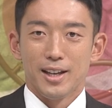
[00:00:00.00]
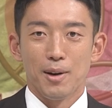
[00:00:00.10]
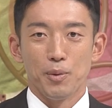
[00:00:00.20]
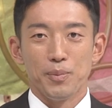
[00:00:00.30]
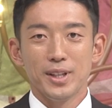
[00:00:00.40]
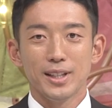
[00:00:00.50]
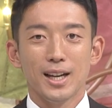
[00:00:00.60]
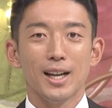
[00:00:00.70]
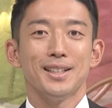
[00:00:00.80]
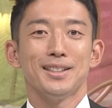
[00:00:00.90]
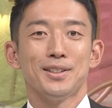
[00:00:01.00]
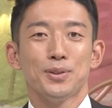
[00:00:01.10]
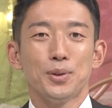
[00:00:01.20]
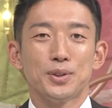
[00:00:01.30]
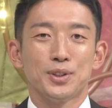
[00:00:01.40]
いやもうみんな
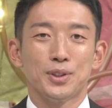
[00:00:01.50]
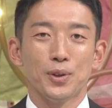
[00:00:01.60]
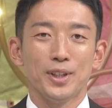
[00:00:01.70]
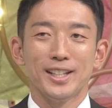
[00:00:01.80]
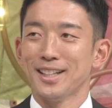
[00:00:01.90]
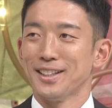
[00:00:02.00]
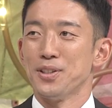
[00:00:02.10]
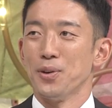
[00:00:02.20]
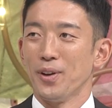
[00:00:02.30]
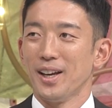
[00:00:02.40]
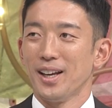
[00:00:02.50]
すごく強気なんですよね。